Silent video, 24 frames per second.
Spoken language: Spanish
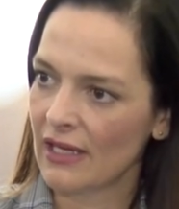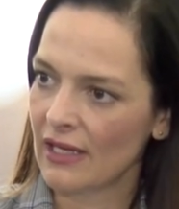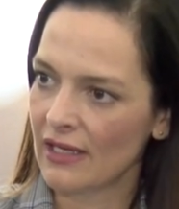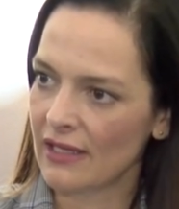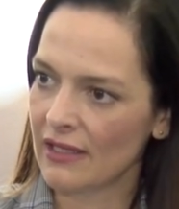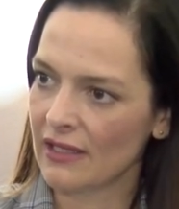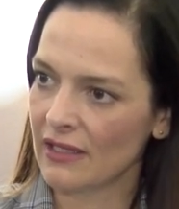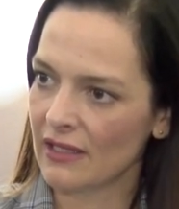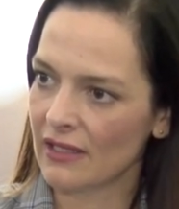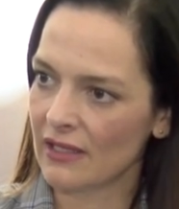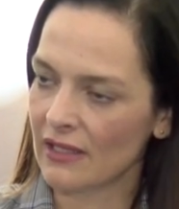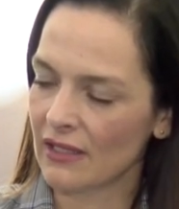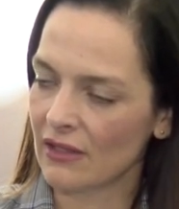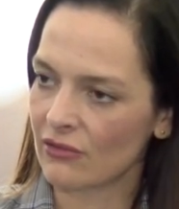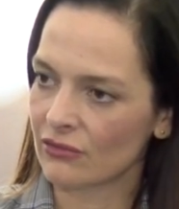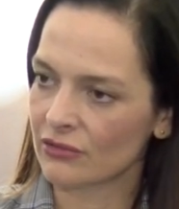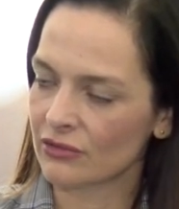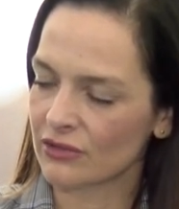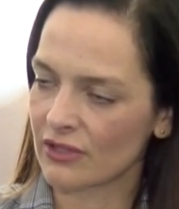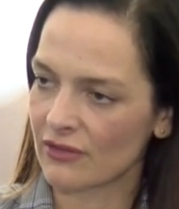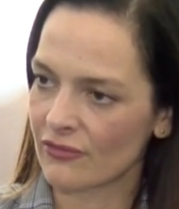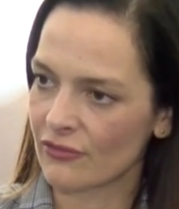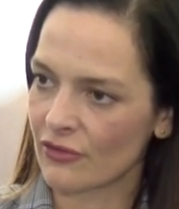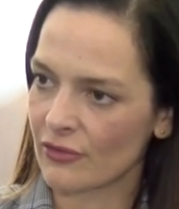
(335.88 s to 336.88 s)
eh,
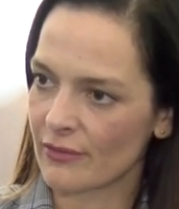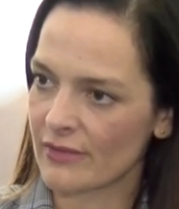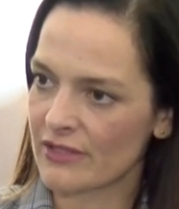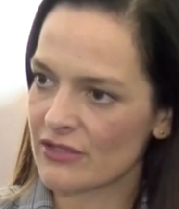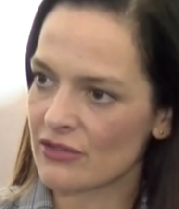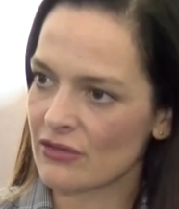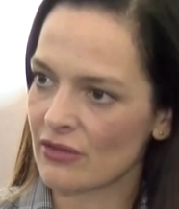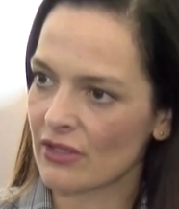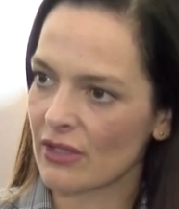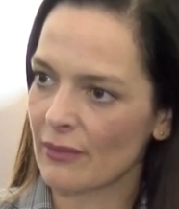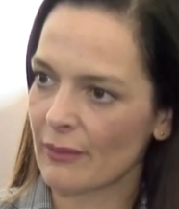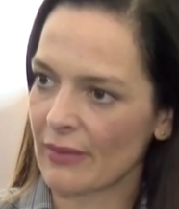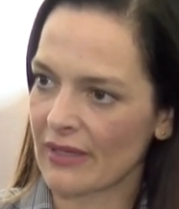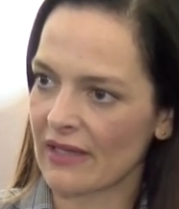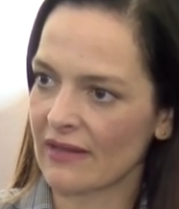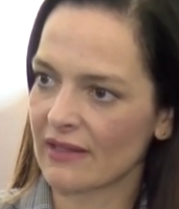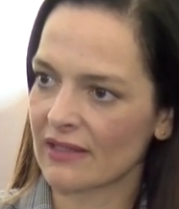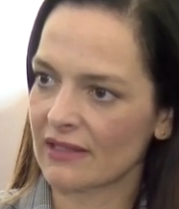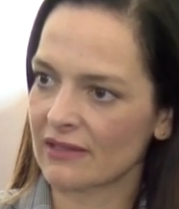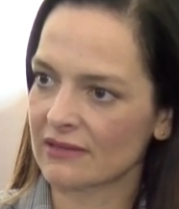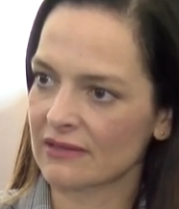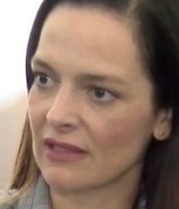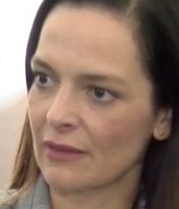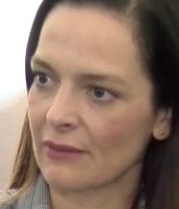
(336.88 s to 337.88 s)
con tres formaciones para
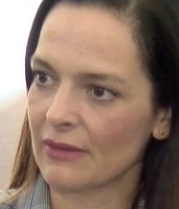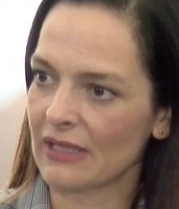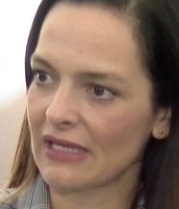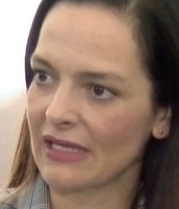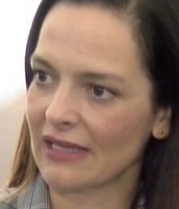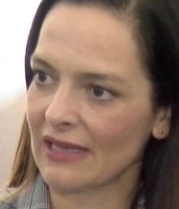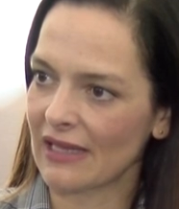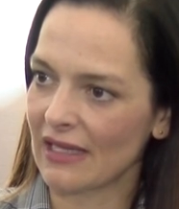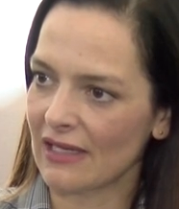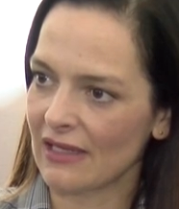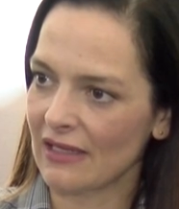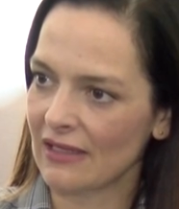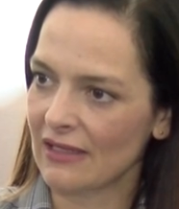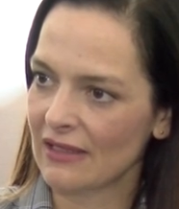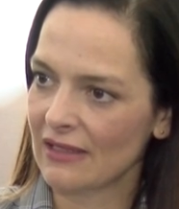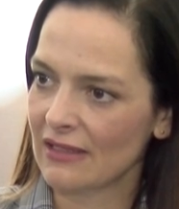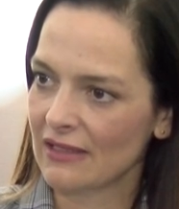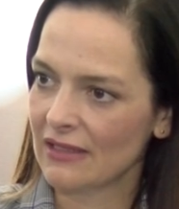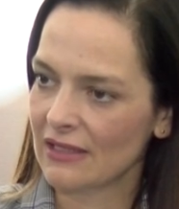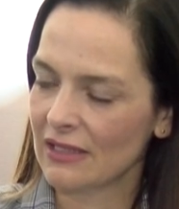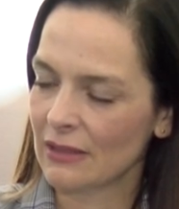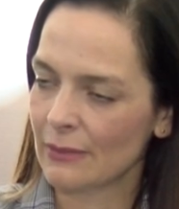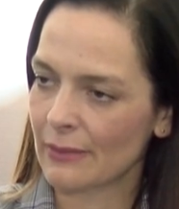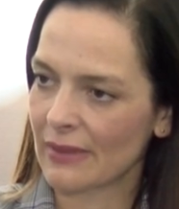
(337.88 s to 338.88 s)
dar estabilidad
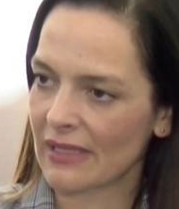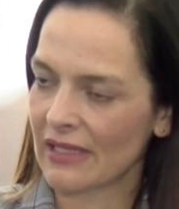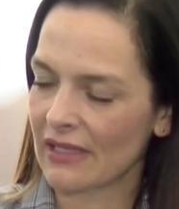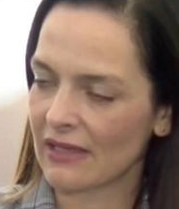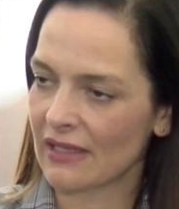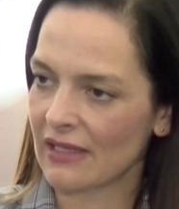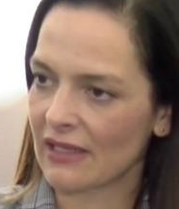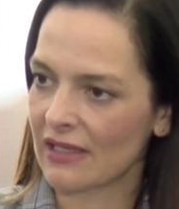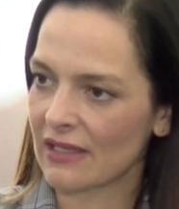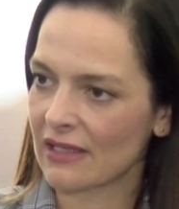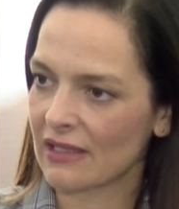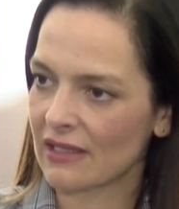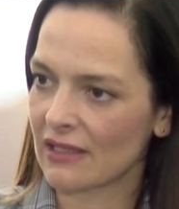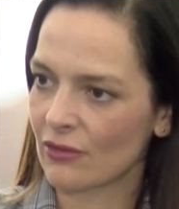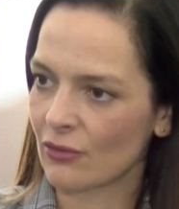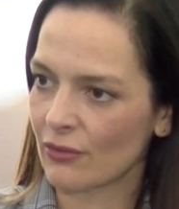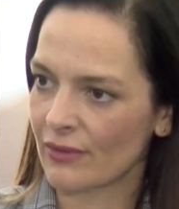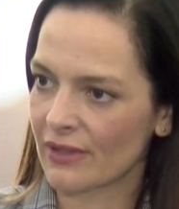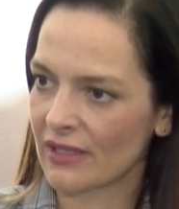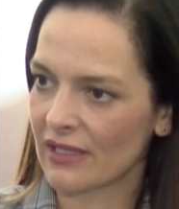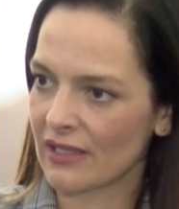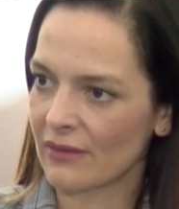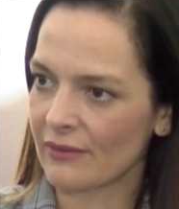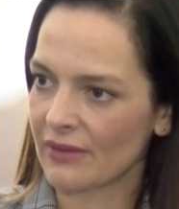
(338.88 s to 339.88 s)
y para dar
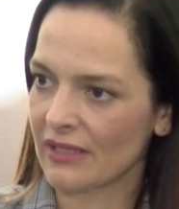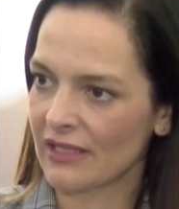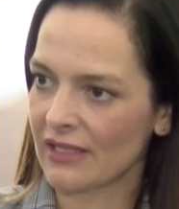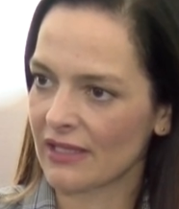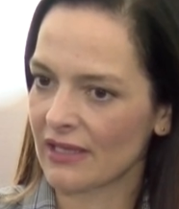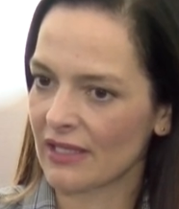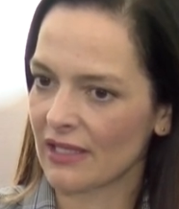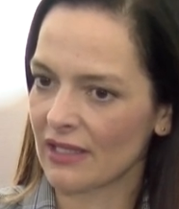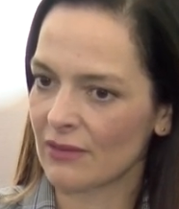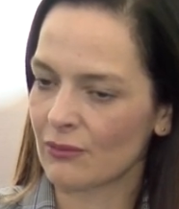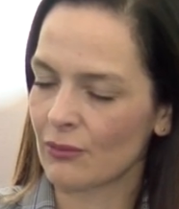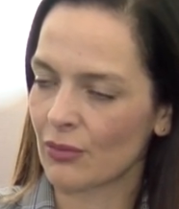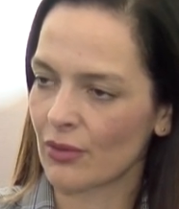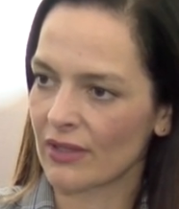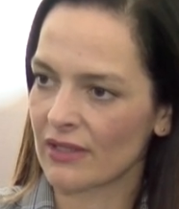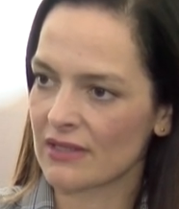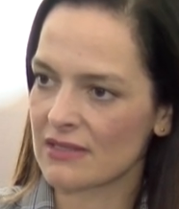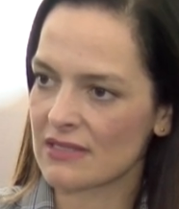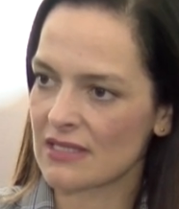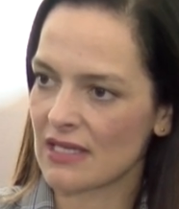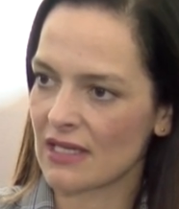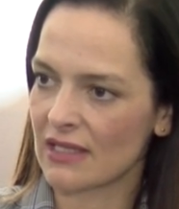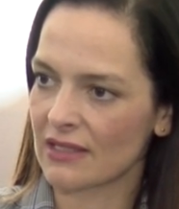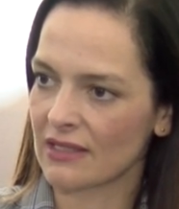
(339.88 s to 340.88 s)
gobernabilidad y
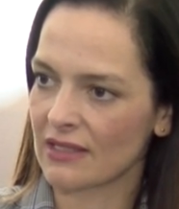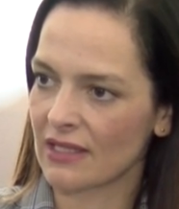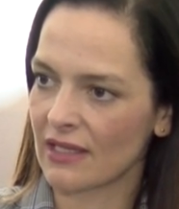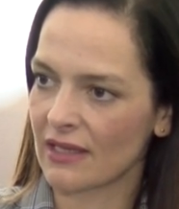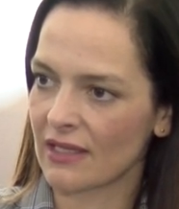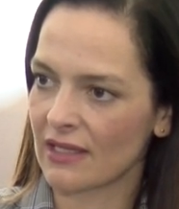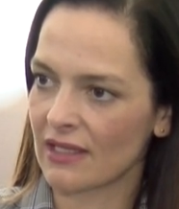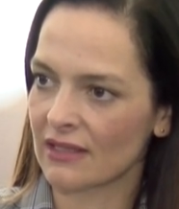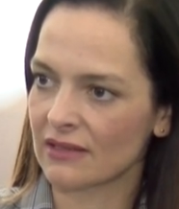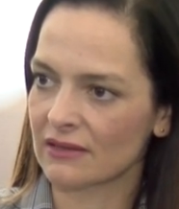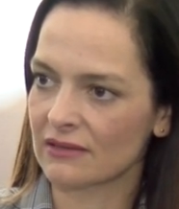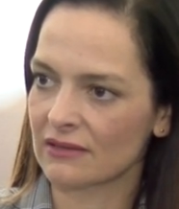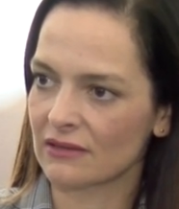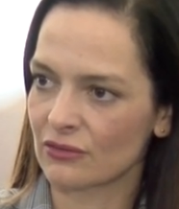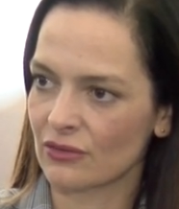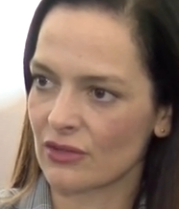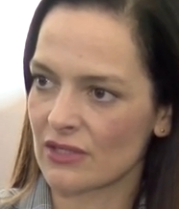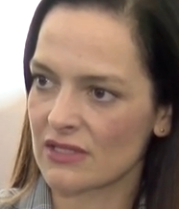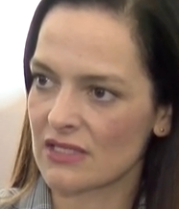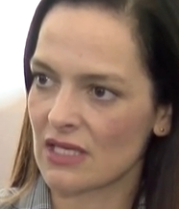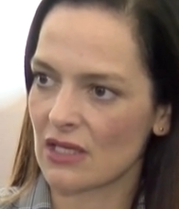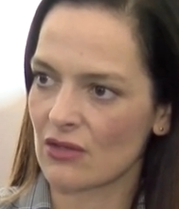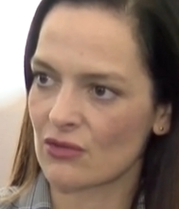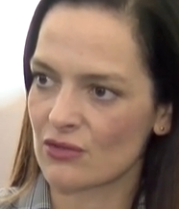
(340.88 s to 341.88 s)
puedan salir adelante
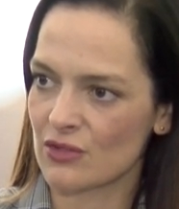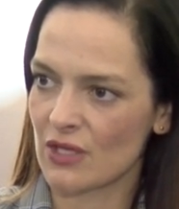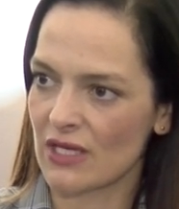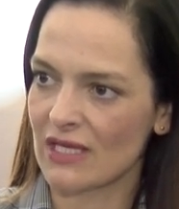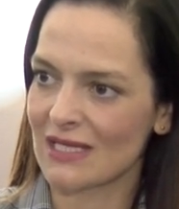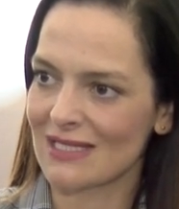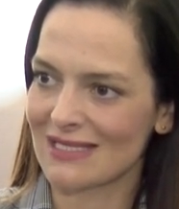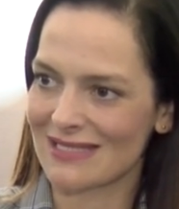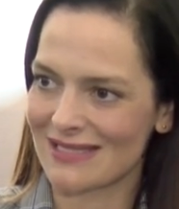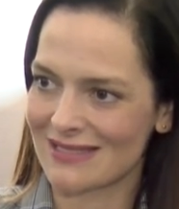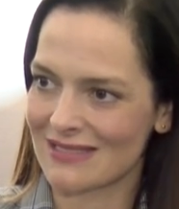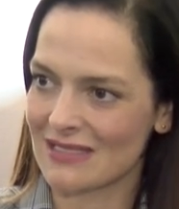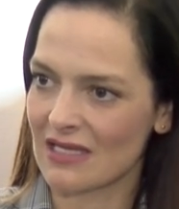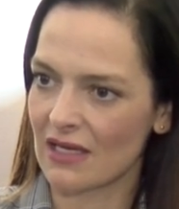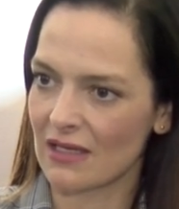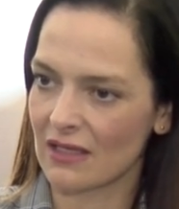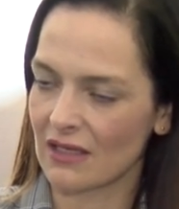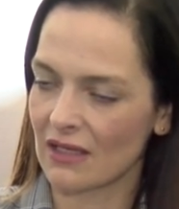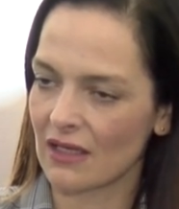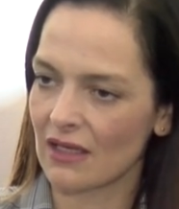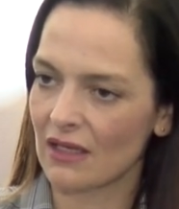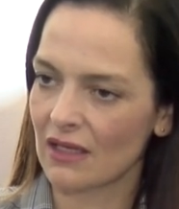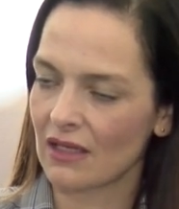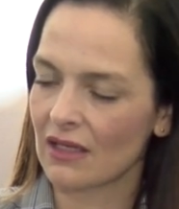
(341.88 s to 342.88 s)
todas esas cosas
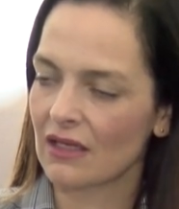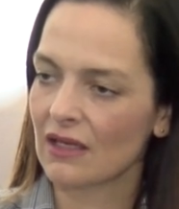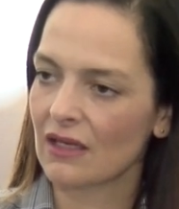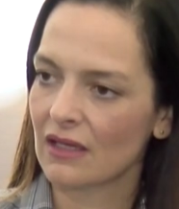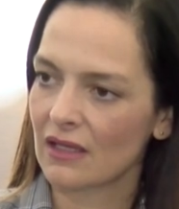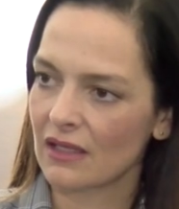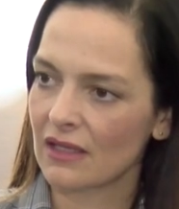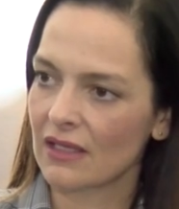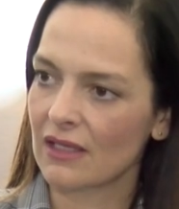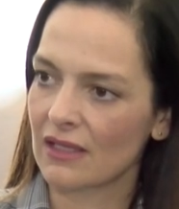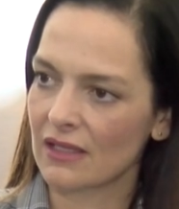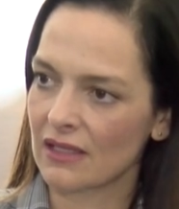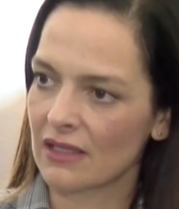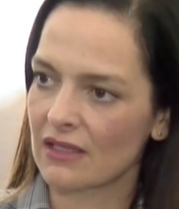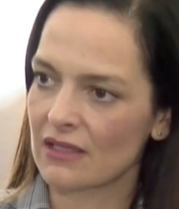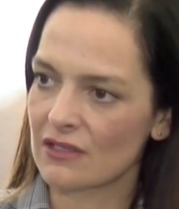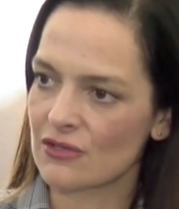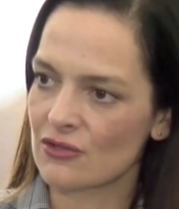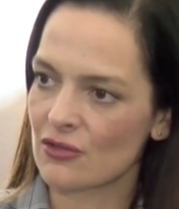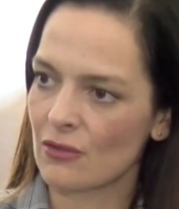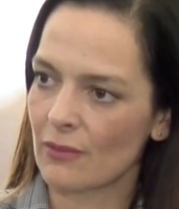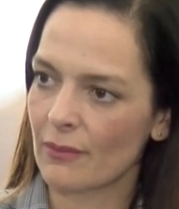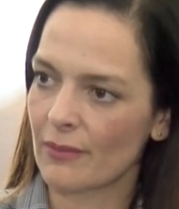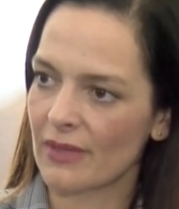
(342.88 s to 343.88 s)
necesarias que,
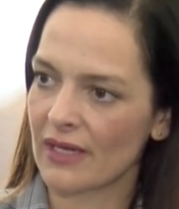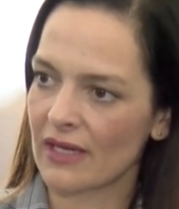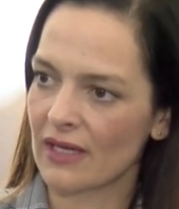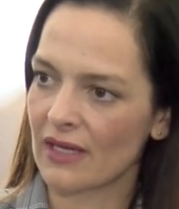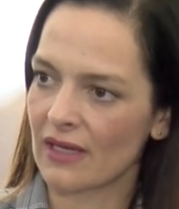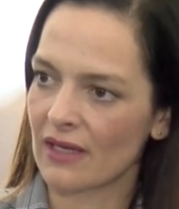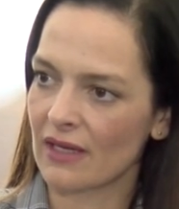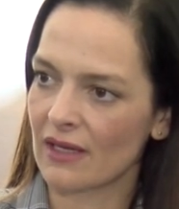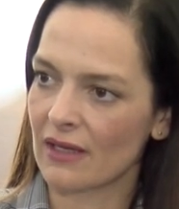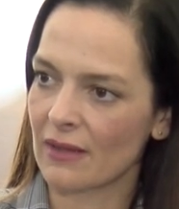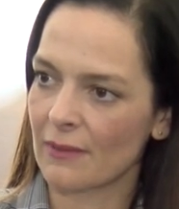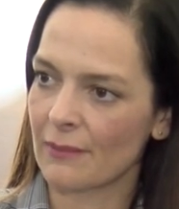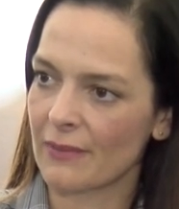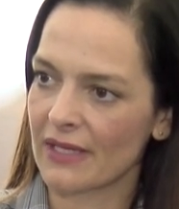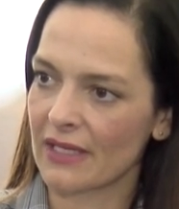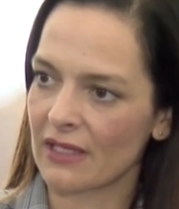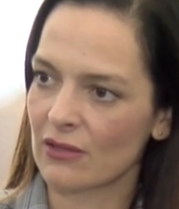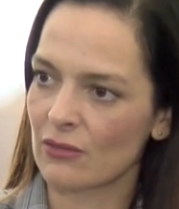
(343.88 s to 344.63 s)
son para,